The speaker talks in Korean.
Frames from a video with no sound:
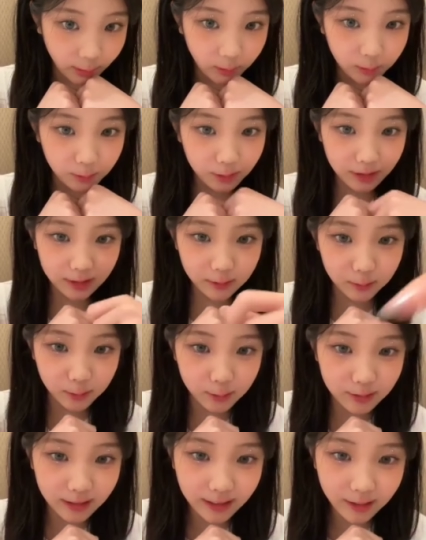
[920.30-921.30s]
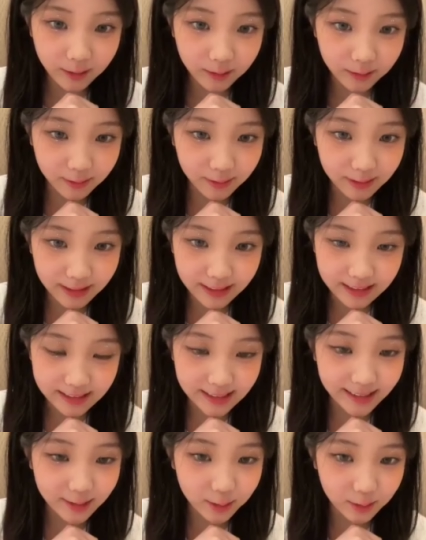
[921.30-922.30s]
떡볶이는 뭐를 했고
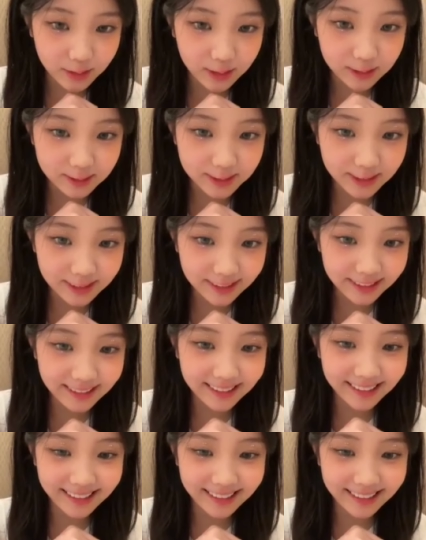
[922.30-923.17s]
제가 좋다고요?